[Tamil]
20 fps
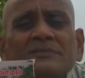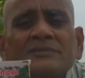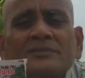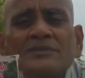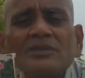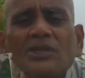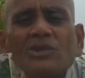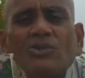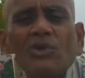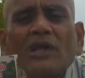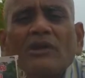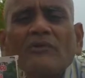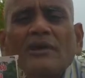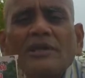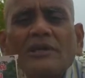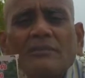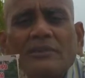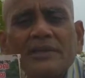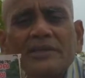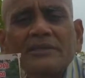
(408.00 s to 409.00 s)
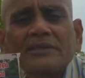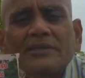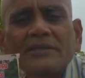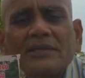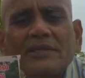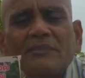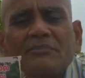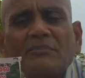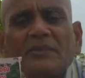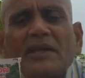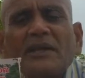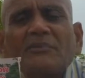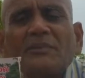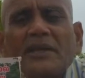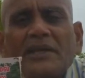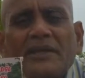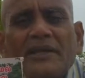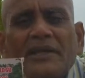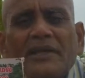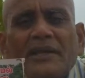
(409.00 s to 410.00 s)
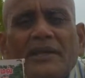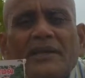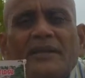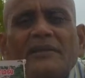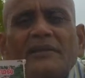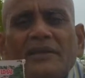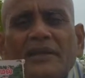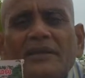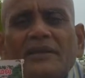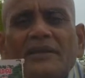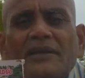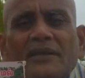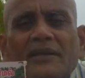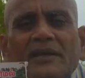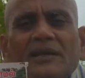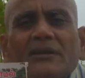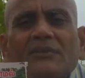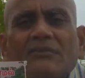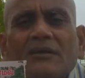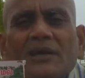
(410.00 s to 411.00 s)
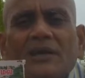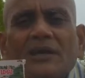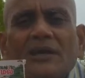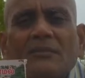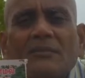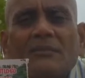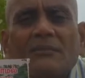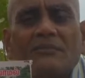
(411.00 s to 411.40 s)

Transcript: இந்த நூலை வாங்கி படித்து மேன்மேடையுங்க நன்றி வணக்கம்